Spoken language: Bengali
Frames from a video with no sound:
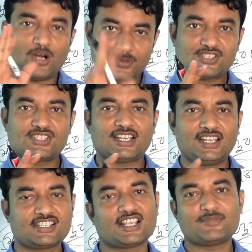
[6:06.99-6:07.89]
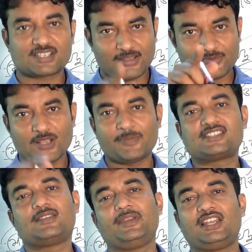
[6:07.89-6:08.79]
অবশ্যই চ্যানেলটি সাবস্ক্রাইব করে
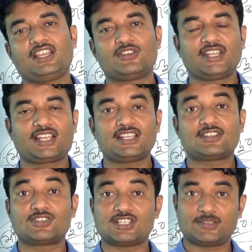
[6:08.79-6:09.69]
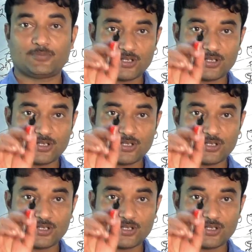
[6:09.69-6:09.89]
পাশের বেল আইকনে ক্লিক করো যাতে